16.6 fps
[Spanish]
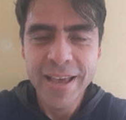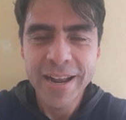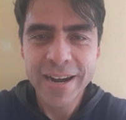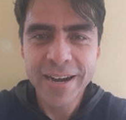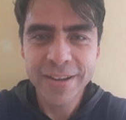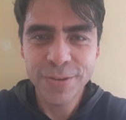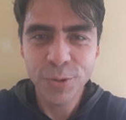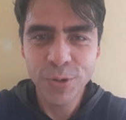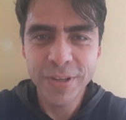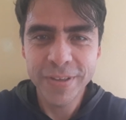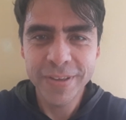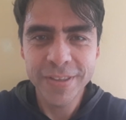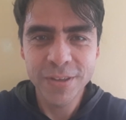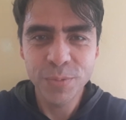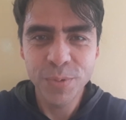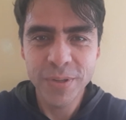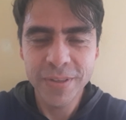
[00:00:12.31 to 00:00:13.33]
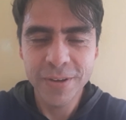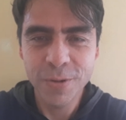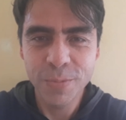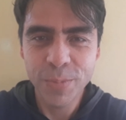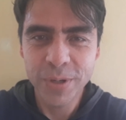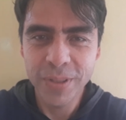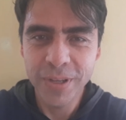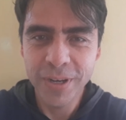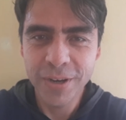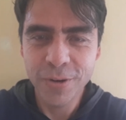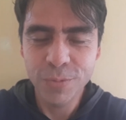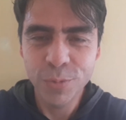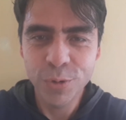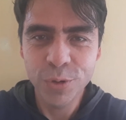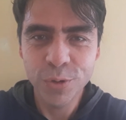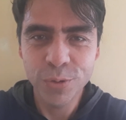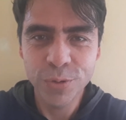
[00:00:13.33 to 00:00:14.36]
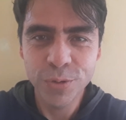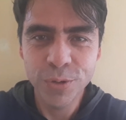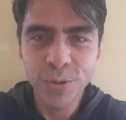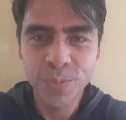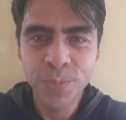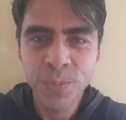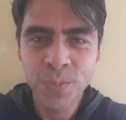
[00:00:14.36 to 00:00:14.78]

razones que después te compartiré con mucho gusto.